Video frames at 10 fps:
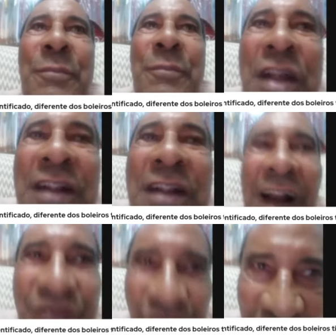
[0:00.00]
sempre, o
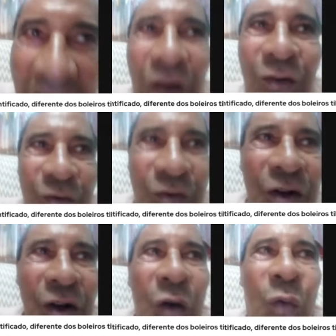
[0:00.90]

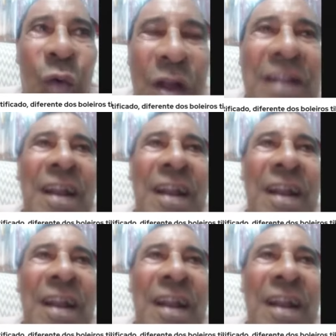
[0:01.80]
internacional. cara foda.